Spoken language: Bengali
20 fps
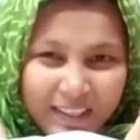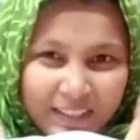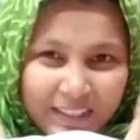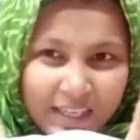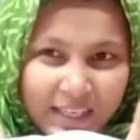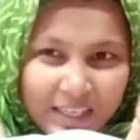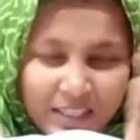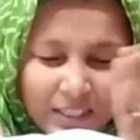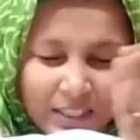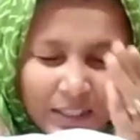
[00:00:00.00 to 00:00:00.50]

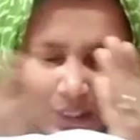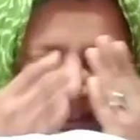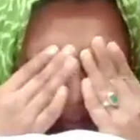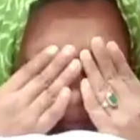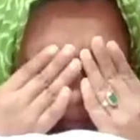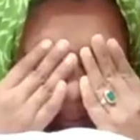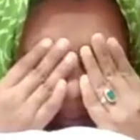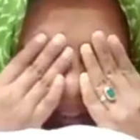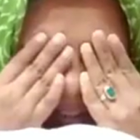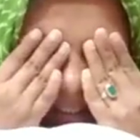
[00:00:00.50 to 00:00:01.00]
ইয়ে আসে কি
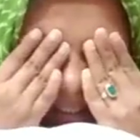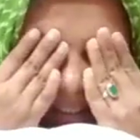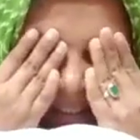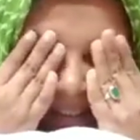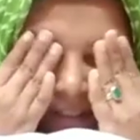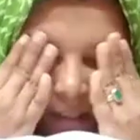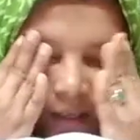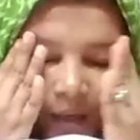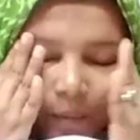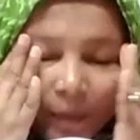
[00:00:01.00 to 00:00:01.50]
বলে
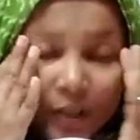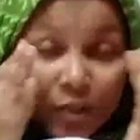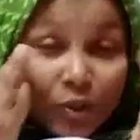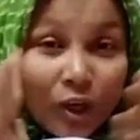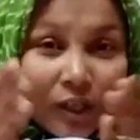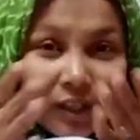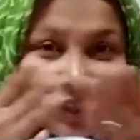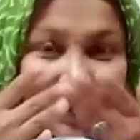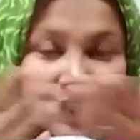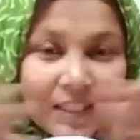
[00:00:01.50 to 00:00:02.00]
জানি মানে
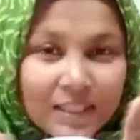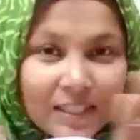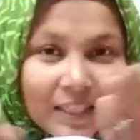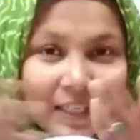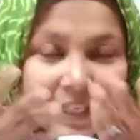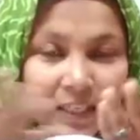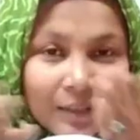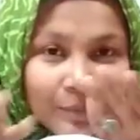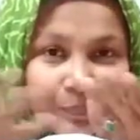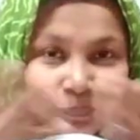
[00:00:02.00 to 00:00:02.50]
শর্টকাট
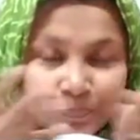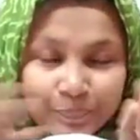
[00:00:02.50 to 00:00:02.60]
যারা